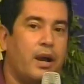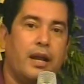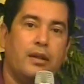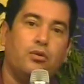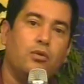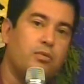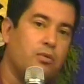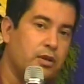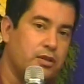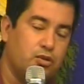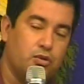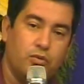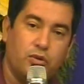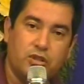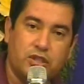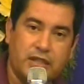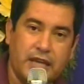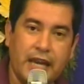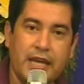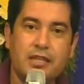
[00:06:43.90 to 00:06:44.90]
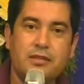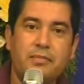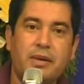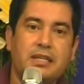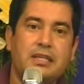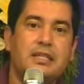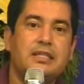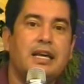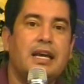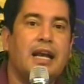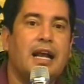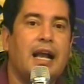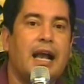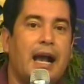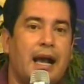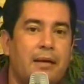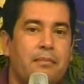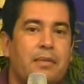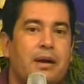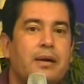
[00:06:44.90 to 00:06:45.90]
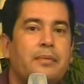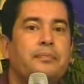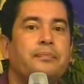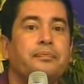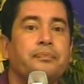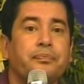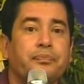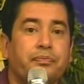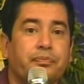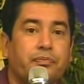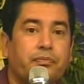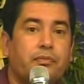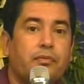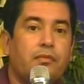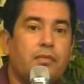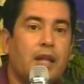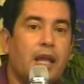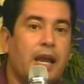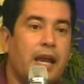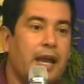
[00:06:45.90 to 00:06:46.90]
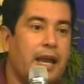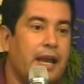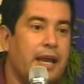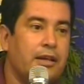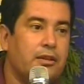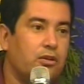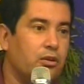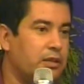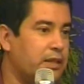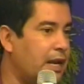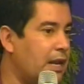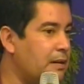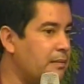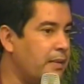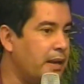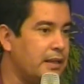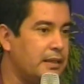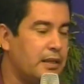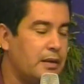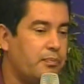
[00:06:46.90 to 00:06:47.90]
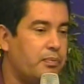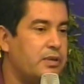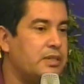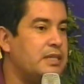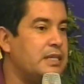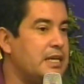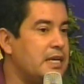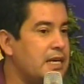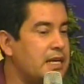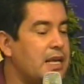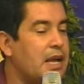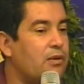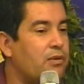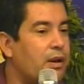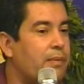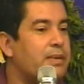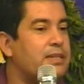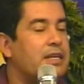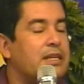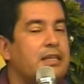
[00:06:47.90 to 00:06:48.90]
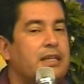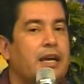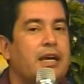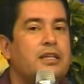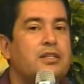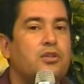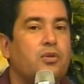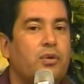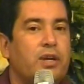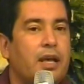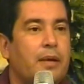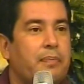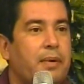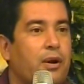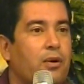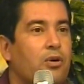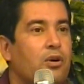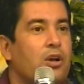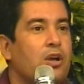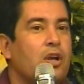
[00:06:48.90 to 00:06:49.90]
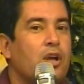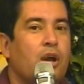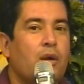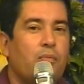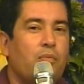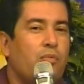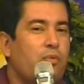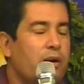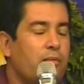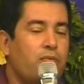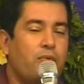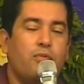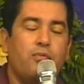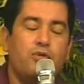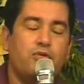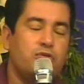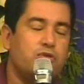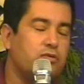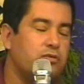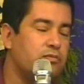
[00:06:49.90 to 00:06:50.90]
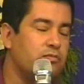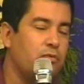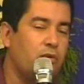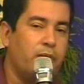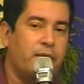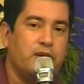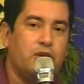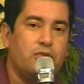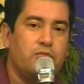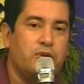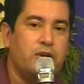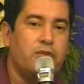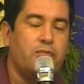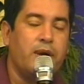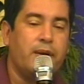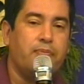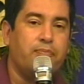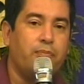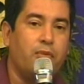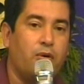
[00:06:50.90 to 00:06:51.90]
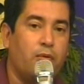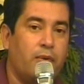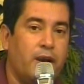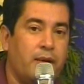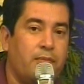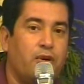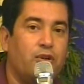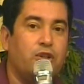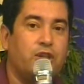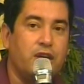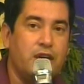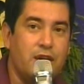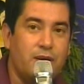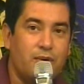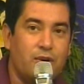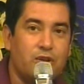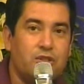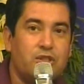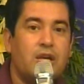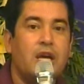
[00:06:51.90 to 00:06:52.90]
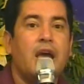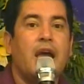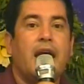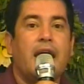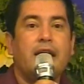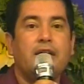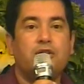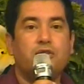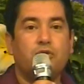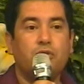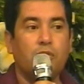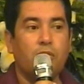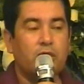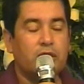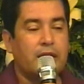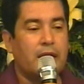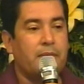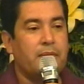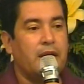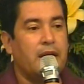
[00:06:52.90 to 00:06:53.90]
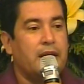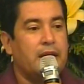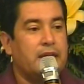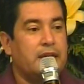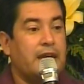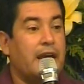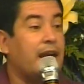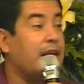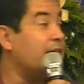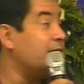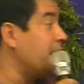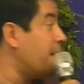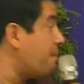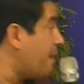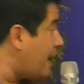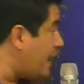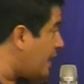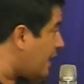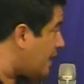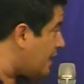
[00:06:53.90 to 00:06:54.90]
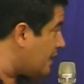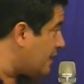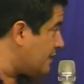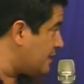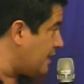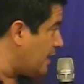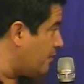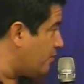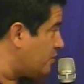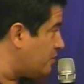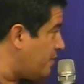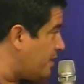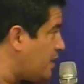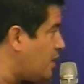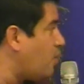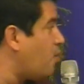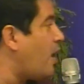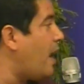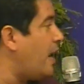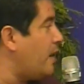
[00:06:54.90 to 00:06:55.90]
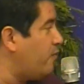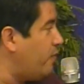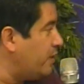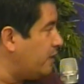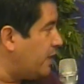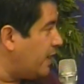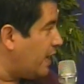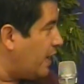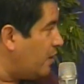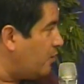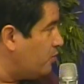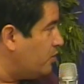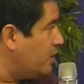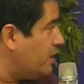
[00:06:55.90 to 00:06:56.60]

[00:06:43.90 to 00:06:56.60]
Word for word: que tuvo, estuvo seis meses en cama. Eh, totalmente, pues sí, de alguna manera sentía destruida, pero muchos momentos muy emotivos. Estuvo también Jerry de Mara, el que está en La Voz México. Ahí fue a entregarle un